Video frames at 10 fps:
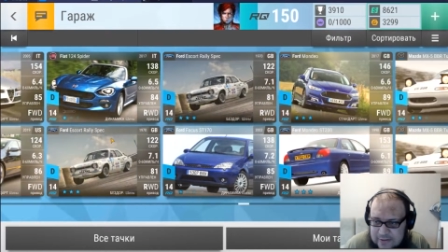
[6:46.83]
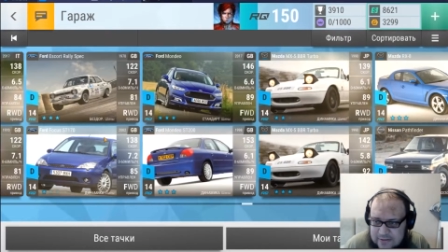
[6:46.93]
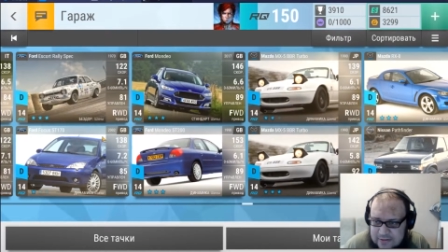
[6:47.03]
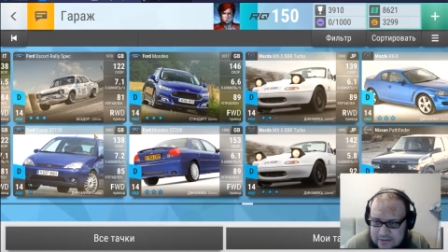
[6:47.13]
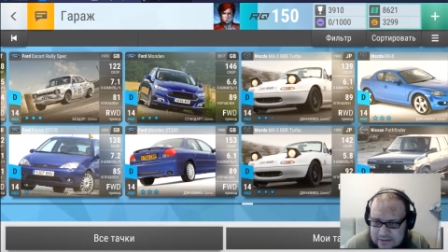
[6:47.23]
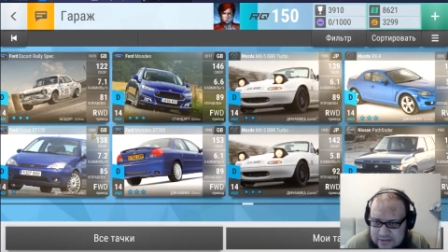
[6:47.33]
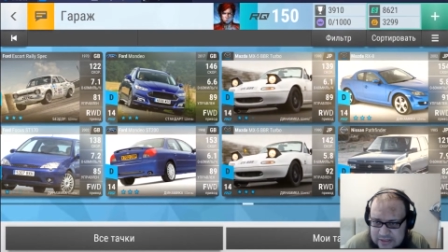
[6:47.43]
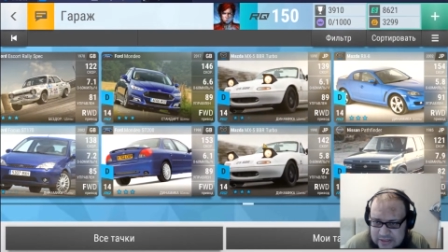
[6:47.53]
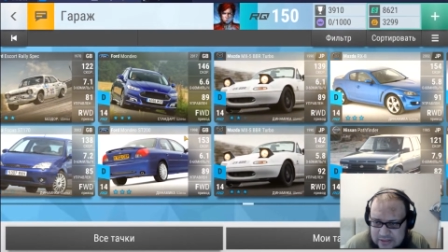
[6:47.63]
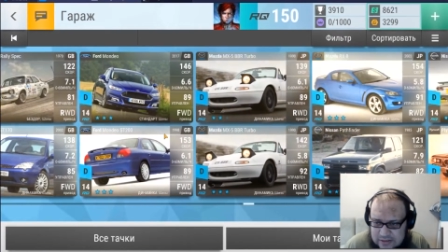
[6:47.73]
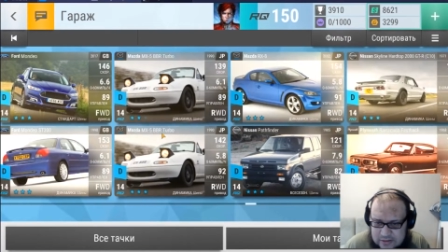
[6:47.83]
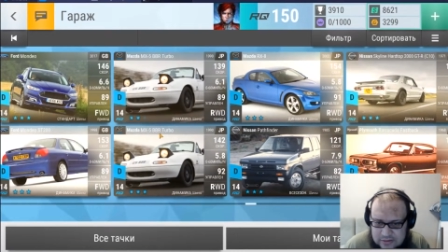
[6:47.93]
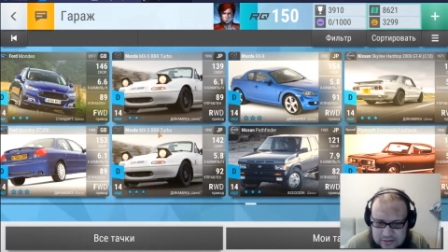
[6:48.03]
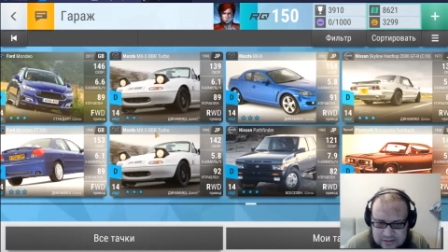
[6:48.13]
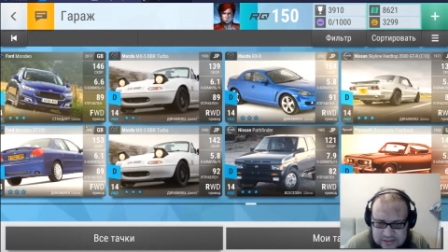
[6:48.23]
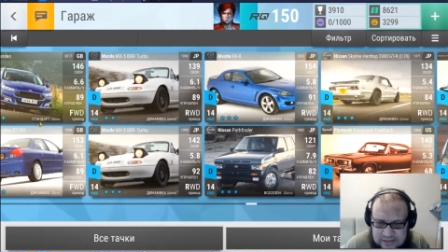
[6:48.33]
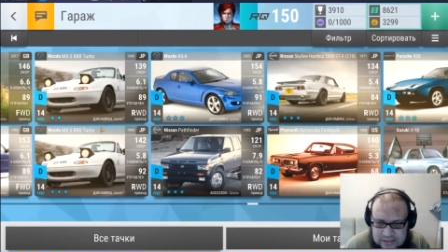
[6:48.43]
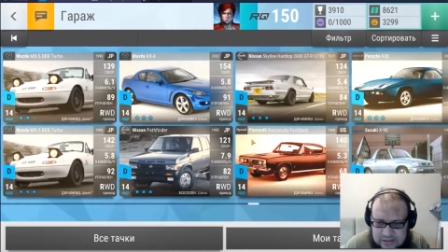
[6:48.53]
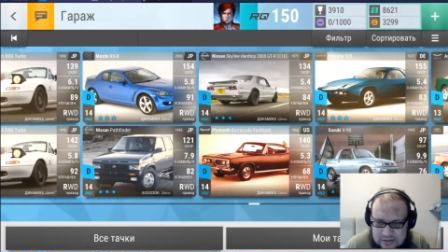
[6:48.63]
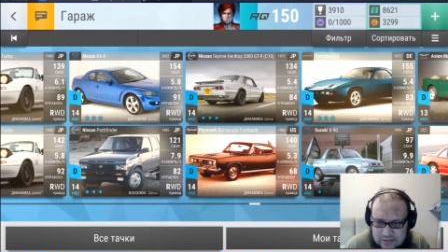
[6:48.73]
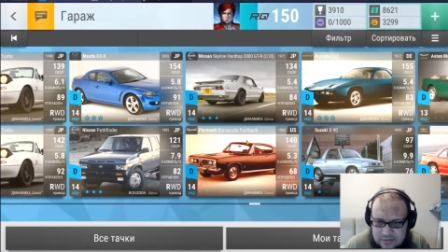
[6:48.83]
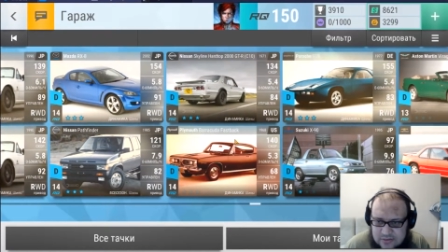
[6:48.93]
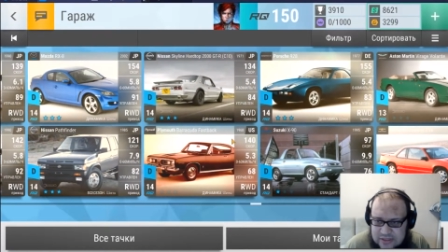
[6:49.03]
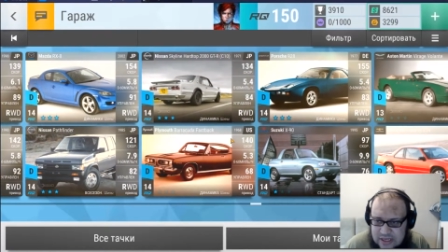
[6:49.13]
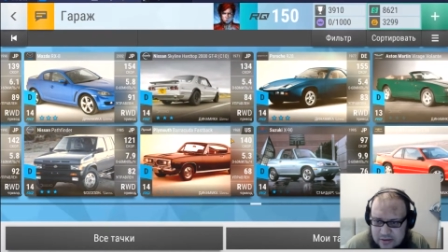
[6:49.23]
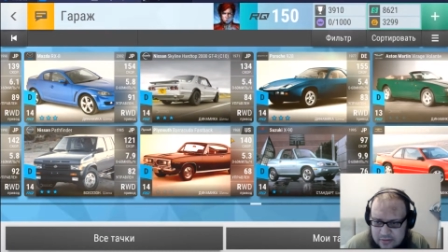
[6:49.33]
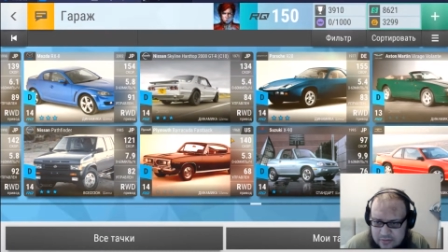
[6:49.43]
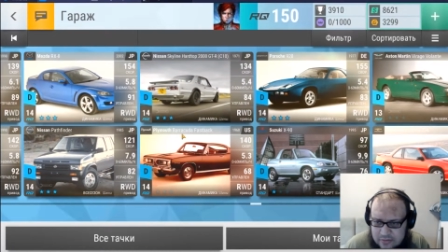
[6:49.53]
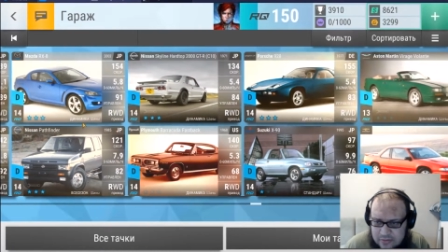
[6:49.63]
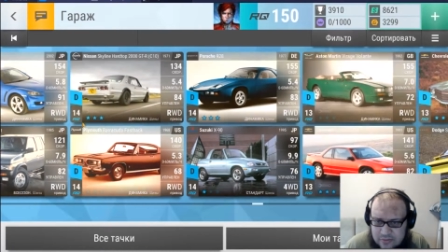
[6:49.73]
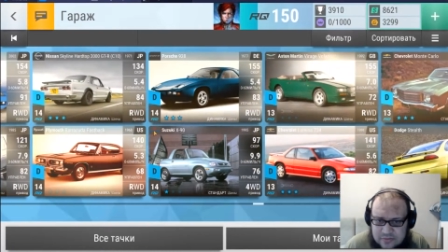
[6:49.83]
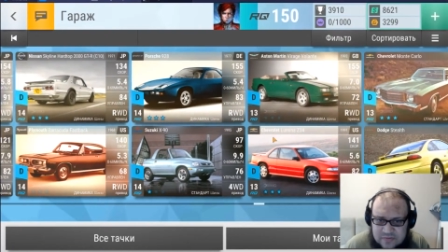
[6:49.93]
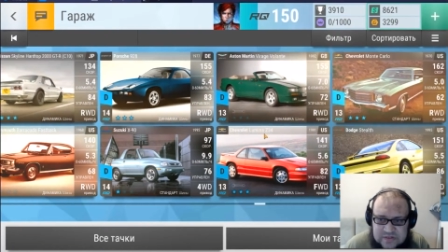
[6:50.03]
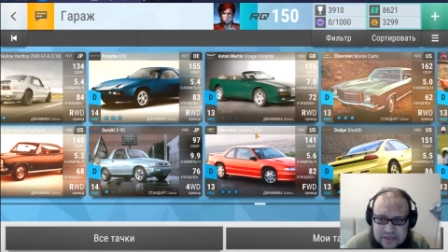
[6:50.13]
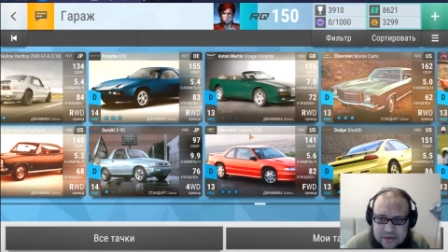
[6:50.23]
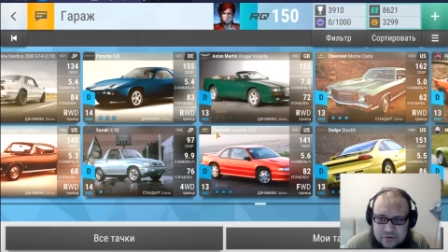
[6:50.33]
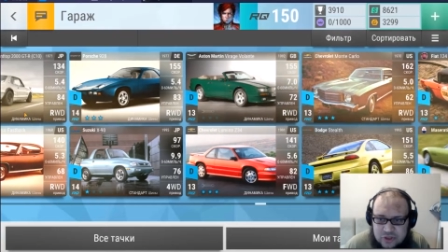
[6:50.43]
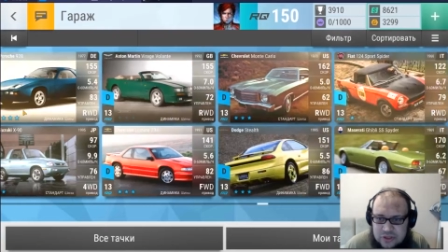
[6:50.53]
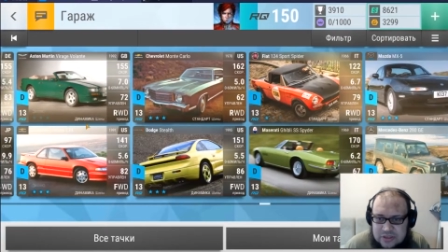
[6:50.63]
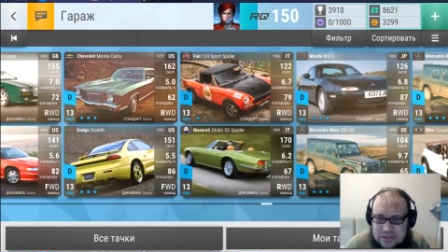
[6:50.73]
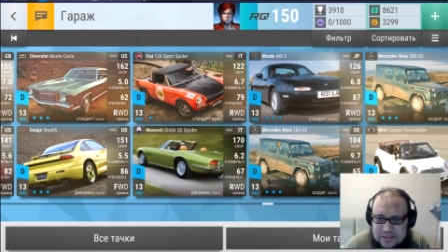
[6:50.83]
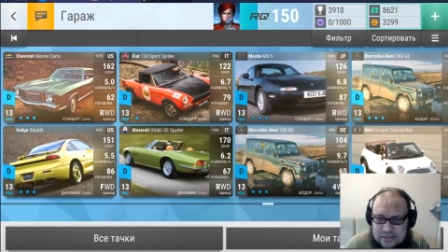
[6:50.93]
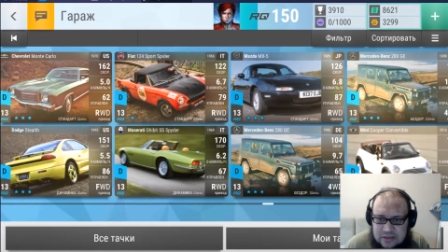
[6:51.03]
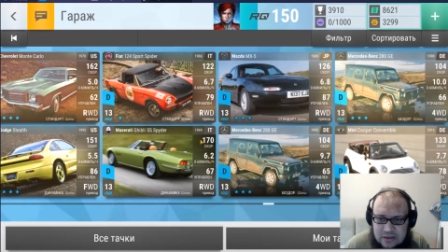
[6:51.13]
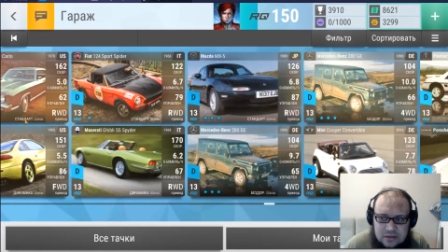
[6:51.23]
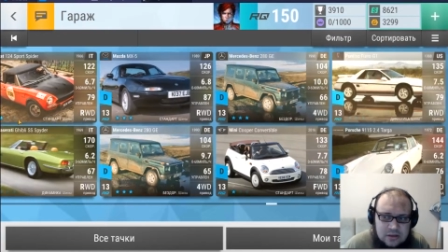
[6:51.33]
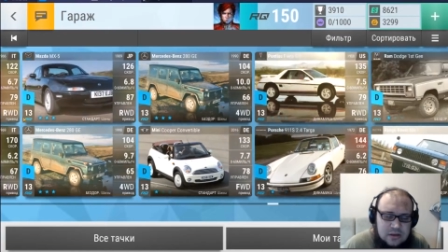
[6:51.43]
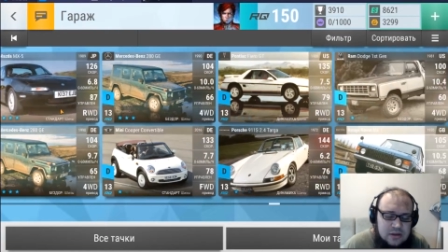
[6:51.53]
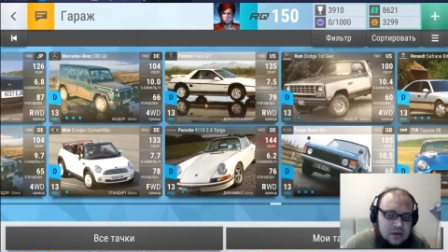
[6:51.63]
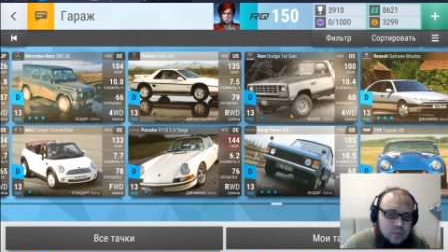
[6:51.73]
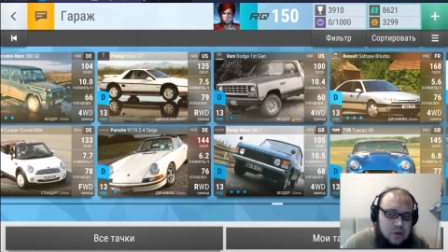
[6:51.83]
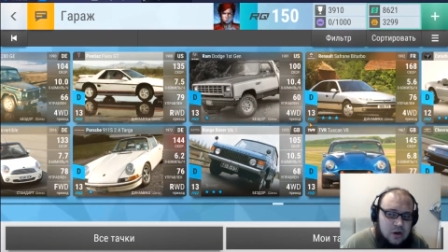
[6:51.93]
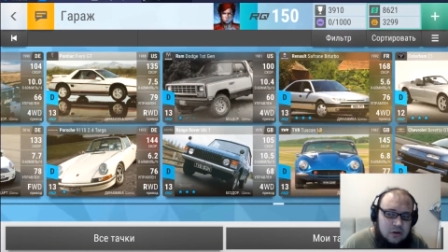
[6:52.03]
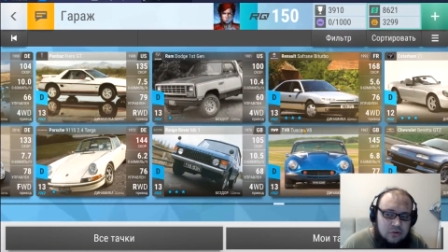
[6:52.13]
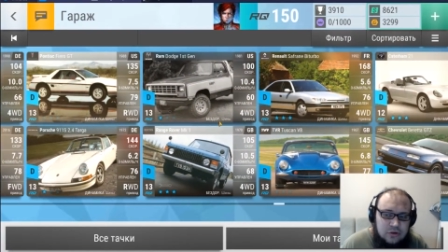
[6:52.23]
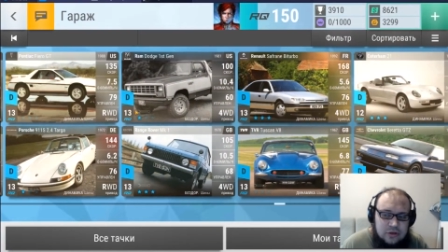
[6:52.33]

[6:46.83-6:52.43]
А, здесь, э, здесь э, всякое всякое уже неинтересное, наверное, барахло.